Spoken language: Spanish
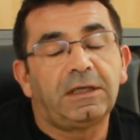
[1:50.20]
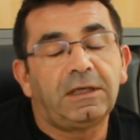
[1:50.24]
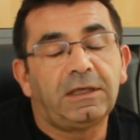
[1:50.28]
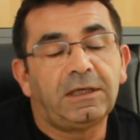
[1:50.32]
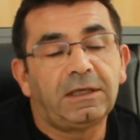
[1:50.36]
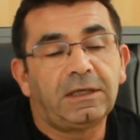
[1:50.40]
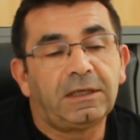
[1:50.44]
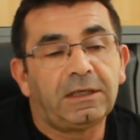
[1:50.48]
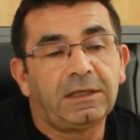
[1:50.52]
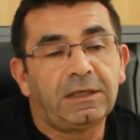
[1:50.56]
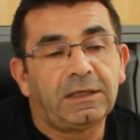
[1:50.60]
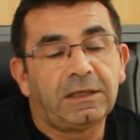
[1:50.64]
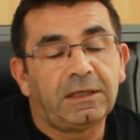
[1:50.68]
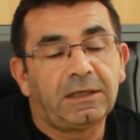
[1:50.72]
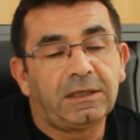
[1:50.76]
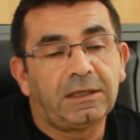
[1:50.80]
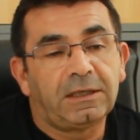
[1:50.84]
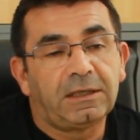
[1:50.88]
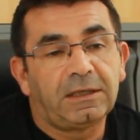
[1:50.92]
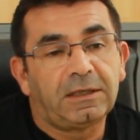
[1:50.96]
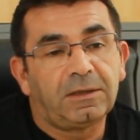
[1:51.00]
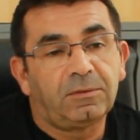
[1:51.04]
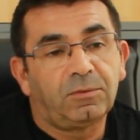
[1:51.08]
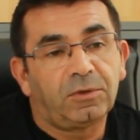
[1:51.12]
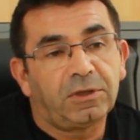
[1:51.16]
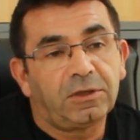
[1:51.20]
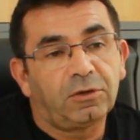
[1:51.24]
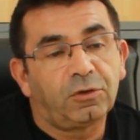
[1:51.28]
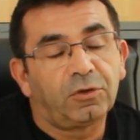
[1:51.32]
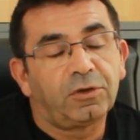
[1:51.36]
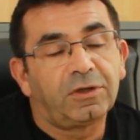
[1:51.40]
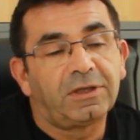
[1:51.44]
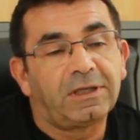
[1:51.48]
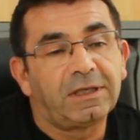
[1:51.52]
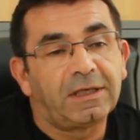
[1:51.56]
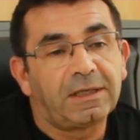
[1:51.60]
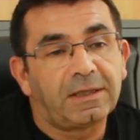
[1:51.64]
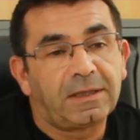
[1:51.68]
Y bueno,
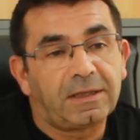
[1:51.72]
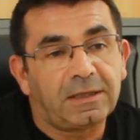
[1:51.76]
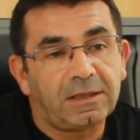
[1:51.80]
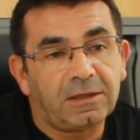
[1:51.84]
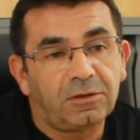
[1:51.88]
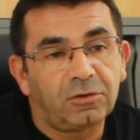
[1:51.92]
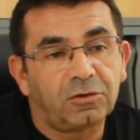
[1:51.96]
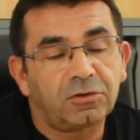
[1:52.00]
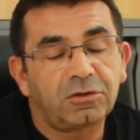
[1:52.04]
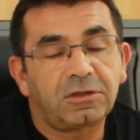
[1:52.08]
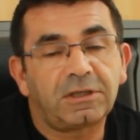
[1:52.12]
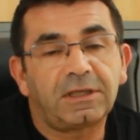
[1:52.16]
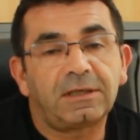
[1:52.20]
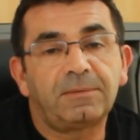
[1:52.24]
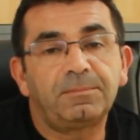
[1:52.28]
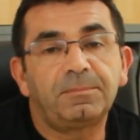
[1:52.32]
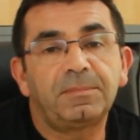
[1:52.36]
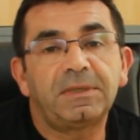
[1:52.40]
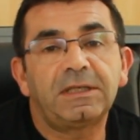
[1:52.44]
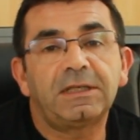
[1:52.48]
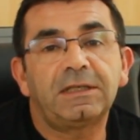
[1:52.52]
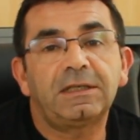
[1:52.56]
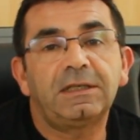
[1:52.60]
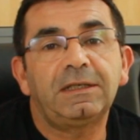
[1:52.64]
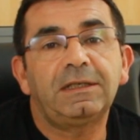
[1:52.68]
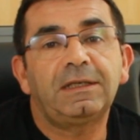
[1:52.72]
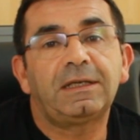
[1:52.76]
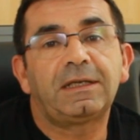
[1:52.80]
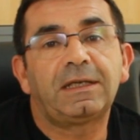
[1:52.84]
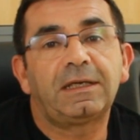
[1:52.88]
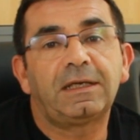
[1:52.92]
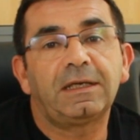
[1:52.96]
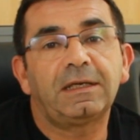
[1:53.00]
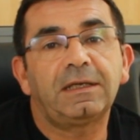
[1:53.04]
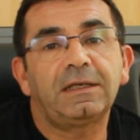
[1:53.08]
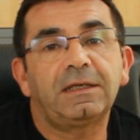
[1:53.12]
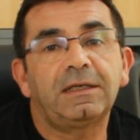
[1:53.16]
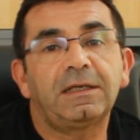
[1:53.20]
deciros también
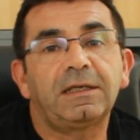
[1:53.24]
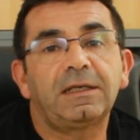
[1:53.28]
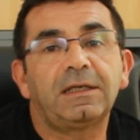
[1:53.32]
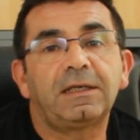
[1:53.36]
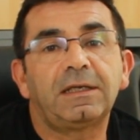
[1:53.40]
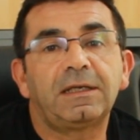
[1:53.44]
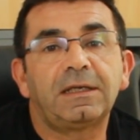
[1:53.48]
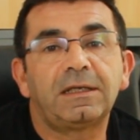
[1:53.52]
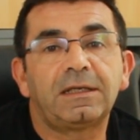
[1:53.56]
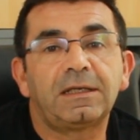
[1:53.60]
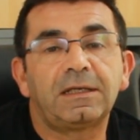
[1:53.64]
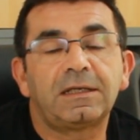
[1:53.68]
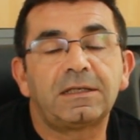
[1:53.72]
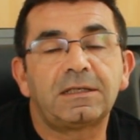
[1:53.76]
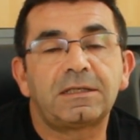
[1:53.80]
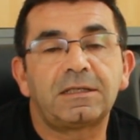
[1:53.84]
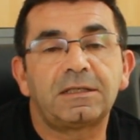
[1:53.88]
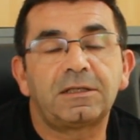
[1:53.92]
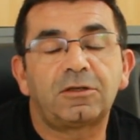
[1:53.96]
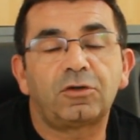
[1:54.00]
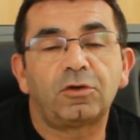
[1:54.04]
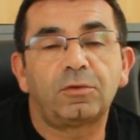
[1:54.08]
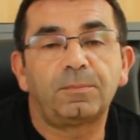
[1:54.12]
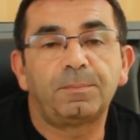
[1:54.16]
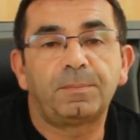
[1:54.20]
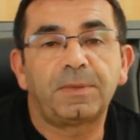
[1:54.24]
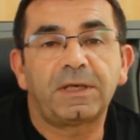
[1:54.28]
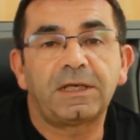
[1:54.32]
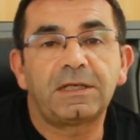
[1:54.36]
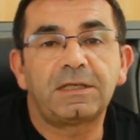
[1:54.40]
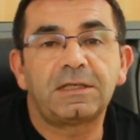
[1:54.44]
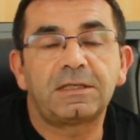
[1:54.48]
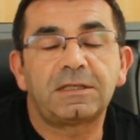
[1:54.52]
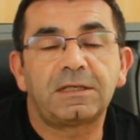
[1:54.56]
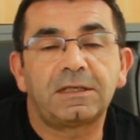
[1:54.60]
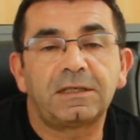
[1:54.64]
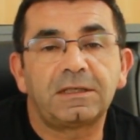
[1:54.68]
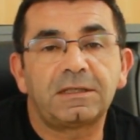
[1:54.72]
que eh, si
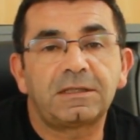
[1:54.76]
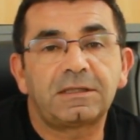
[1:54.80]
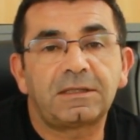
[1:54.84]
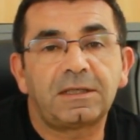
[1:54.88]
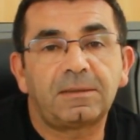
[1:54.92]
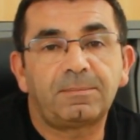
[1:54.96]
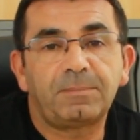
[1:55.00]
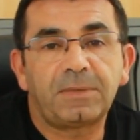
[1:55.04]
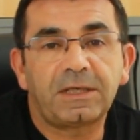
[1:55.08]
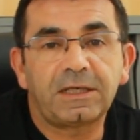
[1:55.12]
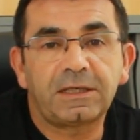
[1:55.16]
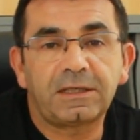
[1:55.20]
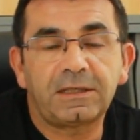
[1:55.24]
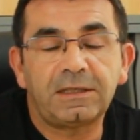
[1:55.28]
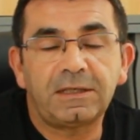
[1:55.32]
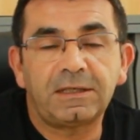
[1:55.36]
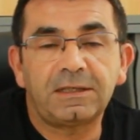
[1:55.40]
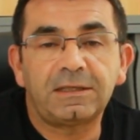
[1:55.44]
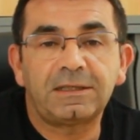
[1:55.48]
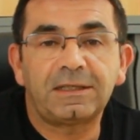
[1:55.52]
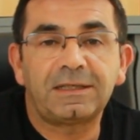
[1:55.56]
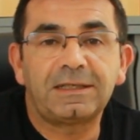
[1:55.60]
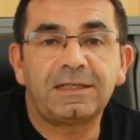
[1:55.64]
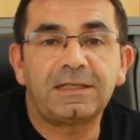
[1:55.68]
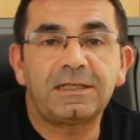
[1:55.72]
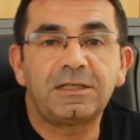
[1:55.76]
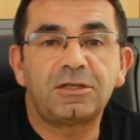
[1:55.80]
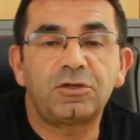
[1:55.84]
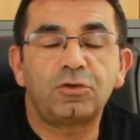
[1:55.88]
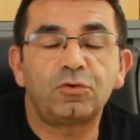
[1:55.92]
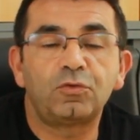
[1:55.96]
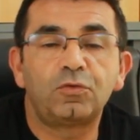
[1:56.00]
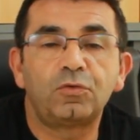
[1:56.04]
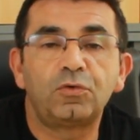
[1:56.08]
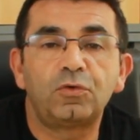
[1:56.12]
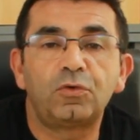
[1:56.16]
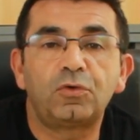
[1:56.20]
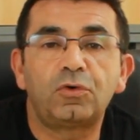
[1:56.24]
compráis en esta página
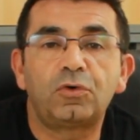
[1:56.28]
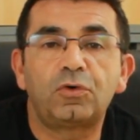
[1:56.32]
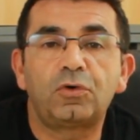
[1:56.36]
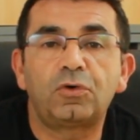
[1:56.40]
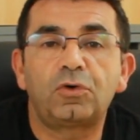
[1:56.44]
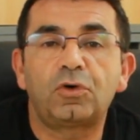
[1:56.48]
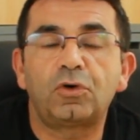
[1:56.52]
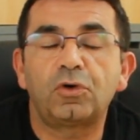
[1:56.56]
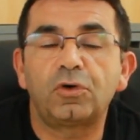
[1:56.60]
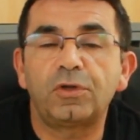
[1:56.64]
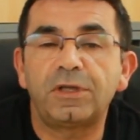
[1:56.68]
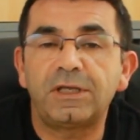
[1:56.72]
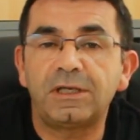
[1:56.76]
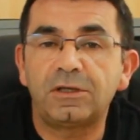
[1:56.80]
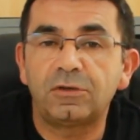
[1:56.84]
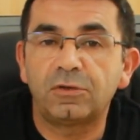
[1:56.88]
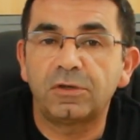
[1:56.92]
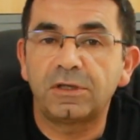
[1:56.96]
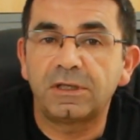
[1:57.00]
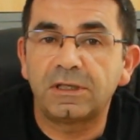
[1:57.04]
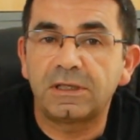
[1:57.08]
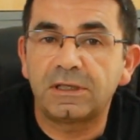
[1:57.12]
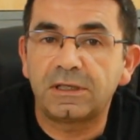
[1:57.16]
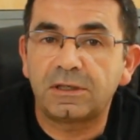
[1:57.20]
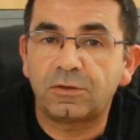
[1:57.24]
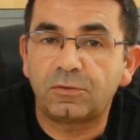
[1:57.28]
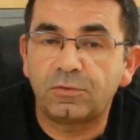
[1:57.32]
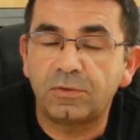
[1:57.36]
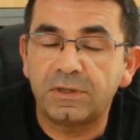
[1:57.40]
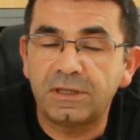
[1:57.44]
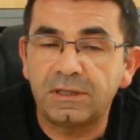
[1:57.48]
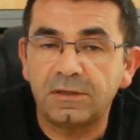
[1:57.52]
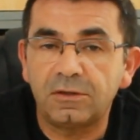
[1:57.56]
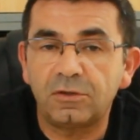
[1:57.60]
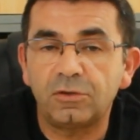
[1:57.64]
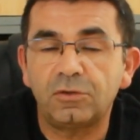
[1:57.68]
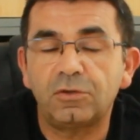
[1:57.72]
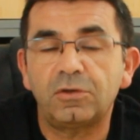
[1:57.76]
tenéis un código de
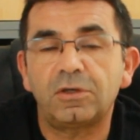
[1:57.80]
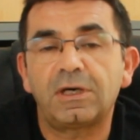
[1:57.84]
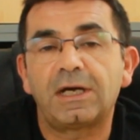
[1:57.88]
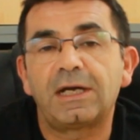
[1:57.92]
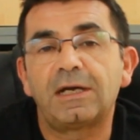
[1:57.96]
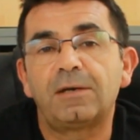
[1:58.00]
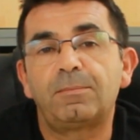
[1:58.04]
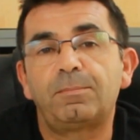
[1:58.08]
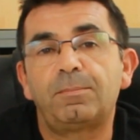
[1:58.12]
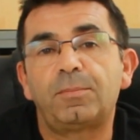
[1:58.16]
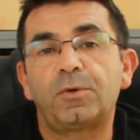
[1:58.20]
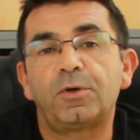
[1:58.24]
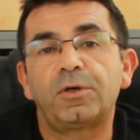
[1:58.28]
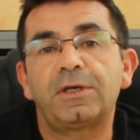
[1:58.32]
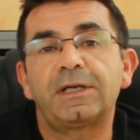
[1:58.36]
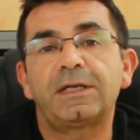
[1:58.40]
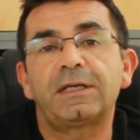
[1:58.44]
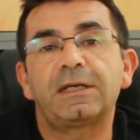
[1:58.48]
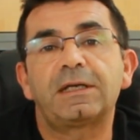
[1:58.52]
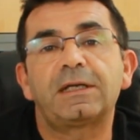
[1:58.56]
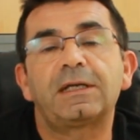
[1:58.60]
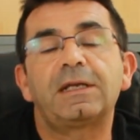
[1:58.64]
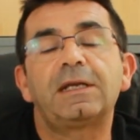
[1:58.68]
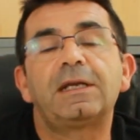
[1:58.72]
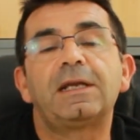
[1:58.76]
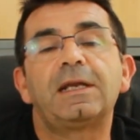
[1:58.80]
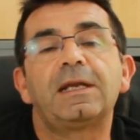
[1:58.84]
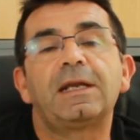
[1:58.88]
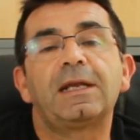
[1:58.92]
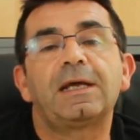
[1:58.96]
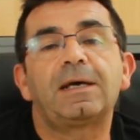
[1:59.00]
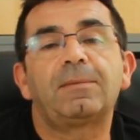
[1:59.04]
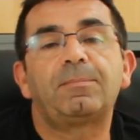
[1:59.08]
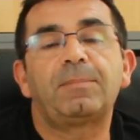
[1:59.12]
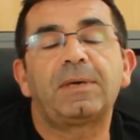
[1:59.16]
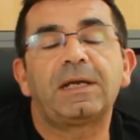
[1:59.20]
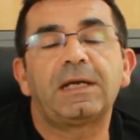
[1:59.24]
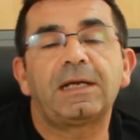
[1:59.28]
descuento al poner
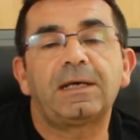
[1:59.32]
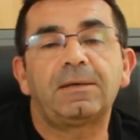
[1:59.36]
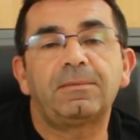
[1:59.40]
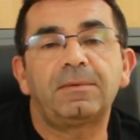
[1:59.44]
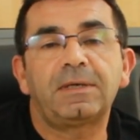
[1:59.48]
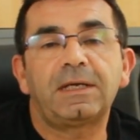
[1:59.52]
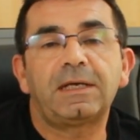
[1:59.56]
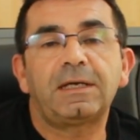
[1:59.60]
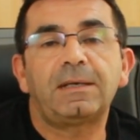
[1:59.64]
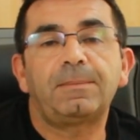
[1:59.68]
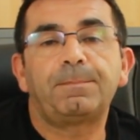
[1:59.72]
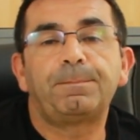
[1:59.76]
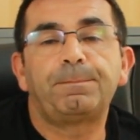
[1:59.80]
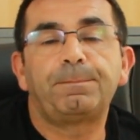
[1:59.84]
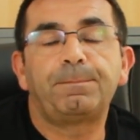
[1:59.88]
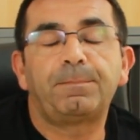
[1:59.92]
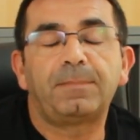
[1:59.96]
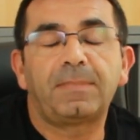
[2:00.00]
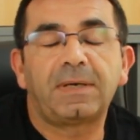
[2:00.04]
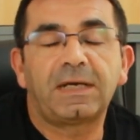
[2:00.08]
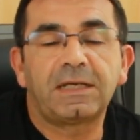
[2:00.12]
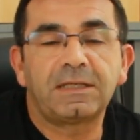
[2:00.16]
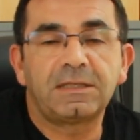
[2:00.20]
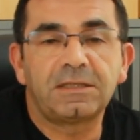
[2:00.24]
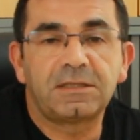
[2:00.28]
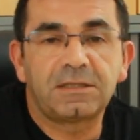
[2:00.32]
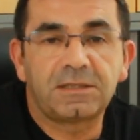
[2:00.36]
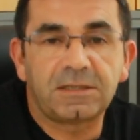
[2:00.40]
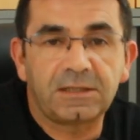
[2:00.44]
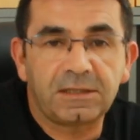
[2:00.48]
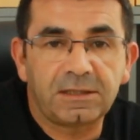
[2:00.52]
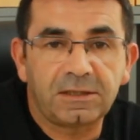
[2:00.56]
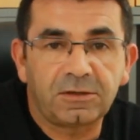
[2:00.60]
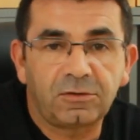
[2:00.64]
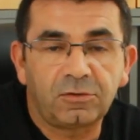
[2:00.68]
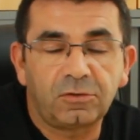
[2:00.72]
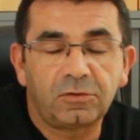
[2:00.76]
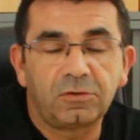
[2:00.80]
la palabra
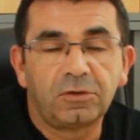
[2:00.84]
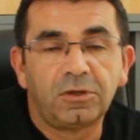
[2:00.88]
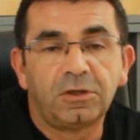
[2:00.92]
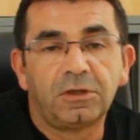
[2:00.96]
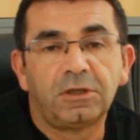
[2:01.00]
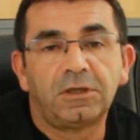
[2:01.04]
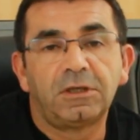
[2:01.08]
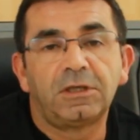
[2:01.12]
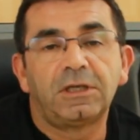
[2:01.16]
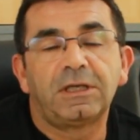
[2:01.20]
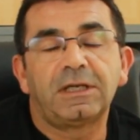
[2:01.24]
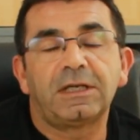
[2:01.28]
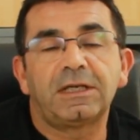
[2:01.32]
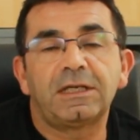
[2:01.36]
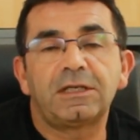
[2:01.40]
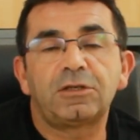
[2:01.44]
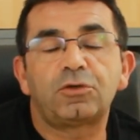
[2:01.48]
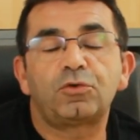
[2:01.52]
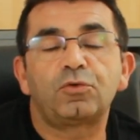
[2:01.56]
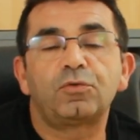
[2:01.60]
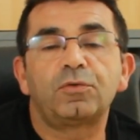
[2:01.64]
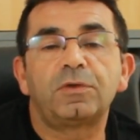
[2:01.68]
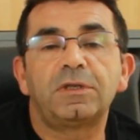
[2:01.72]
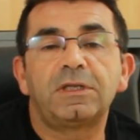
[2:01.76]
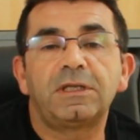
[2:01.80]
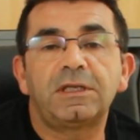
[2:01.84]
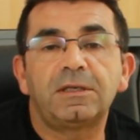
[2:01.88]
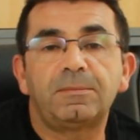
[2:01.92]
manchego. Es un